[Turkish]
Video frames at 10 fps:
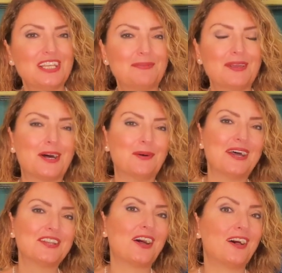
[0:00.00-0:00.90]
ile
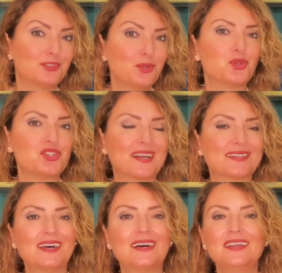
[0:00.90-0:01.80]
beraber 6
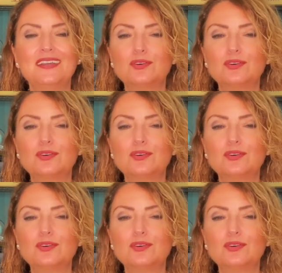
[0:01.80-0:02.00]
Ocak'ta